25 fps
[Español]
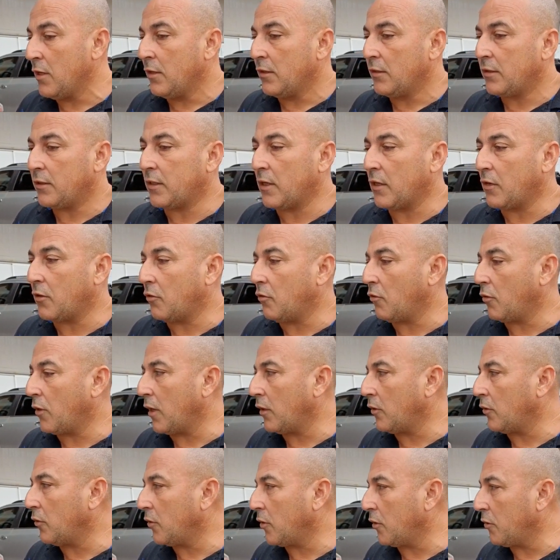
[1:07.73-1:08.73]
se están
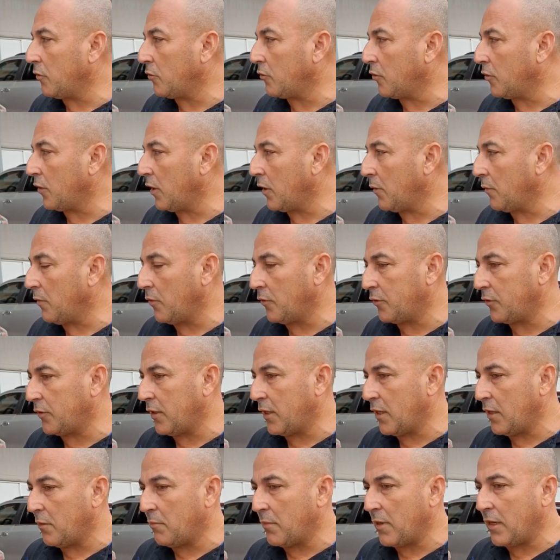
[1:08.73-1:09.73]
colocando reductores de
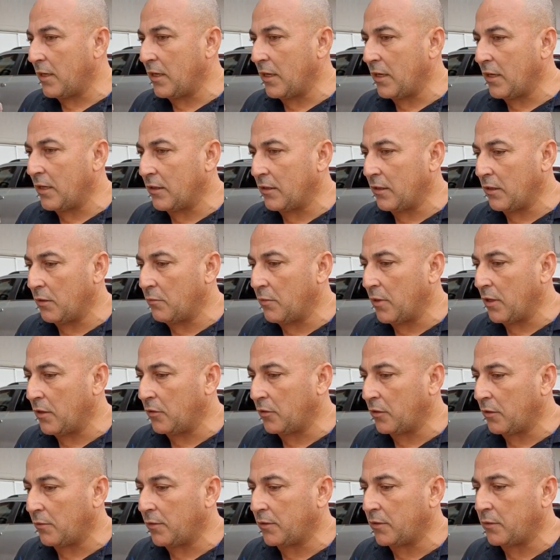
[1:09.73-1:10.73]
velocidad en, varias, en varios
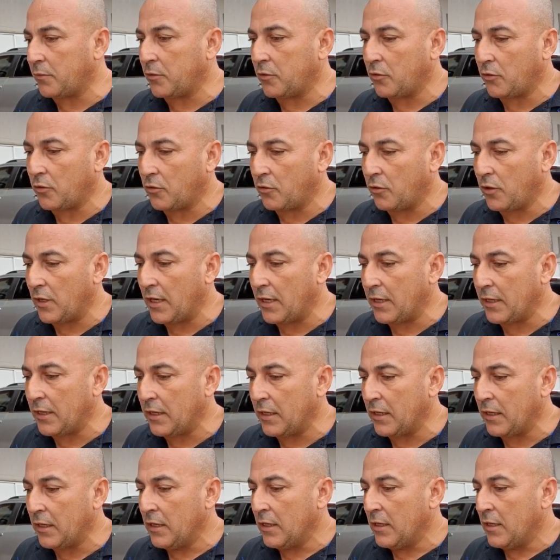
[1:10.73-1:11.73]
establecimientos
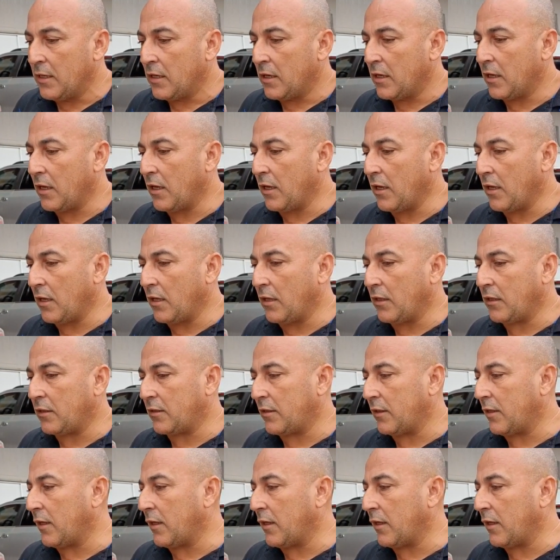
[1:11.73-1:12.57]
escolares, eh,